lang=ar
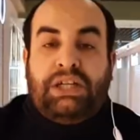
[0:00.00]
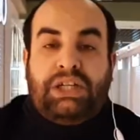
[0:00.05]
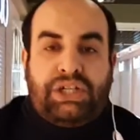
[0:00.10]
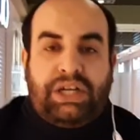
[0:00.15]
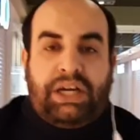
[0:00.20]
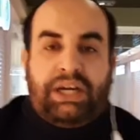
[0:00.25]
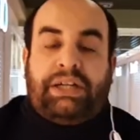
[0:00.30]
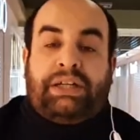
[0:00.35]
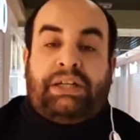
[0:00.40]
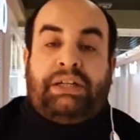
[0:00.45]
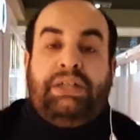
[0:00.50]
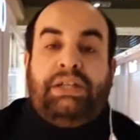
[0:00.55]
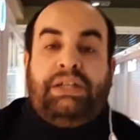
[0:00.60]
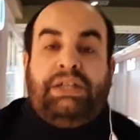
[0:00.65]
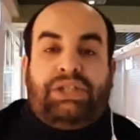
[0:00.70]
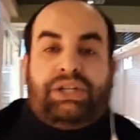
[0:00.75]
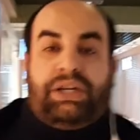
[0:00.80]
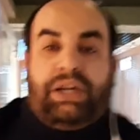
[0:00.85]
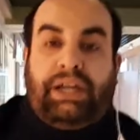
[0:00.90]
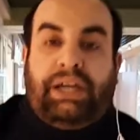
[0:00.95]
شهر
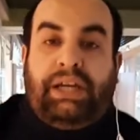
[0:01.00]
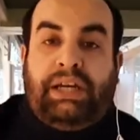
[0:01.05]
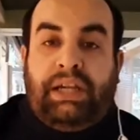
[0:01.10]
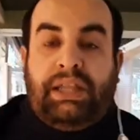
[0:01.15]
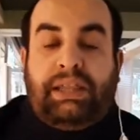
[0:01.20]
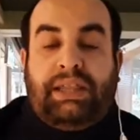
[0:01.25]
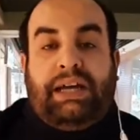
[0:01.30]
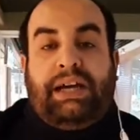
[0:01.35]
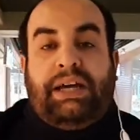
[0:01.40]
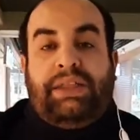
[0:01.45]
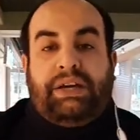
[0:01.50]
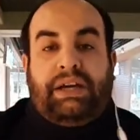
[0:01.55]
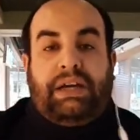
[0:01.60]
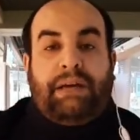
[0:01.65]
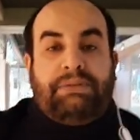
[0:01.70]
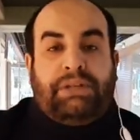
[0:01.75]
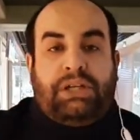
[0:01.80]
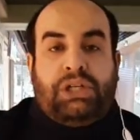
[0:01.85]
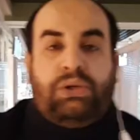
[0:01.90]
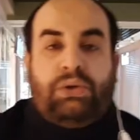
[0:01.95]
شهرين ثلاثة
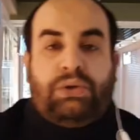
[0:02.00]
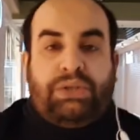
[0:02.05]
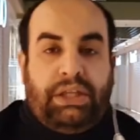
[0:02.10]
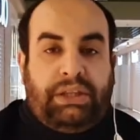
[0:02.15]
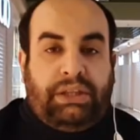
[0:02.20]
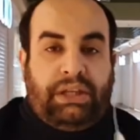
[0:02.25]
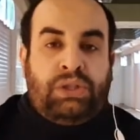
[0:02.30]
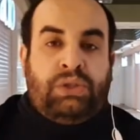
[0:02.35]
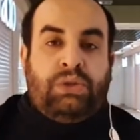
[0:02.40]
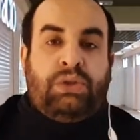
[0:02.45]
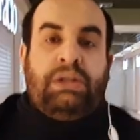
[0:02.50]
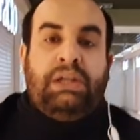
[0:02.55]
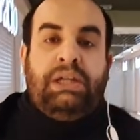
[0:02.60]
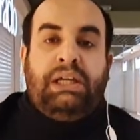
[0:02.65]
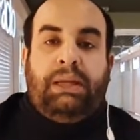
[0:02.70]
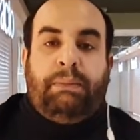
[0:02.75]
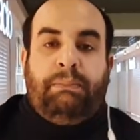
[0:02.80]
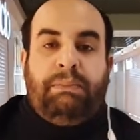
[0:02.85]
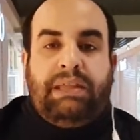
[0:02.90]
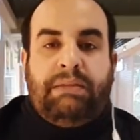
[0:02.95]
خمس أشهر ست أشهر
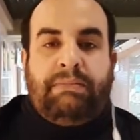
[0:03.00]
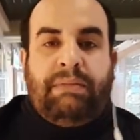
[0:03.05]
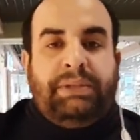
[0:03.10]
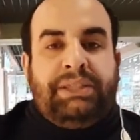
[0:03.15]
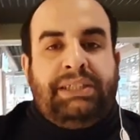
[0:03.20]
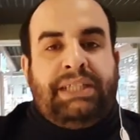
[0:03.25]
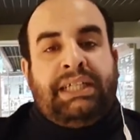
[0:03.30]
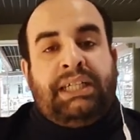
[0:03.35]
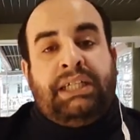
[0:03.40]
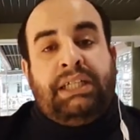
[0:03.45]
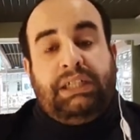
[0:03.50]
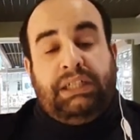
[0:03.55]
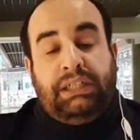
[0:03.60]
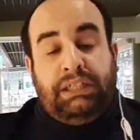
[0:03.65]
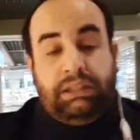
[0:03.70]
مثل ما بدك